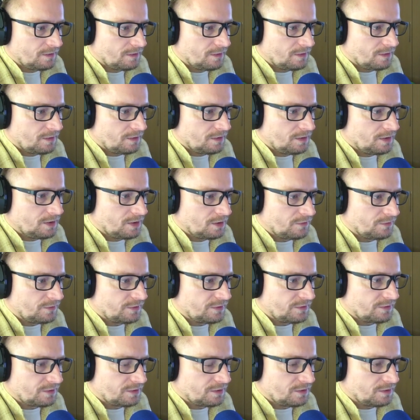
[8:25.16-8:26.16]
I to
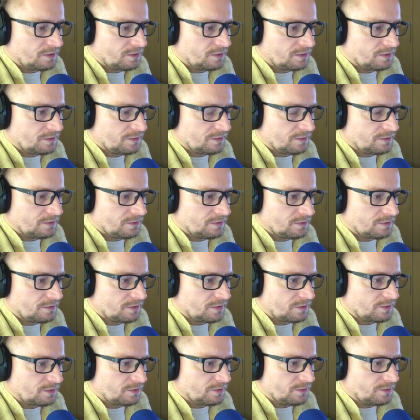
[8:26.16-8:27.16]
wszystko
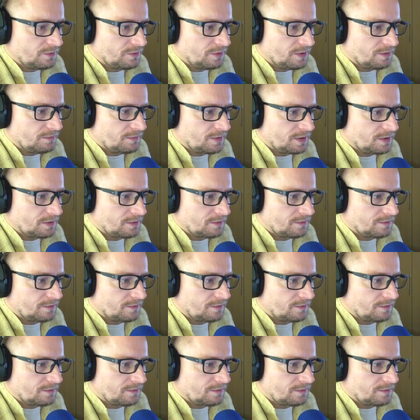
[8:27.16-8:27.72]
torturuje mnie.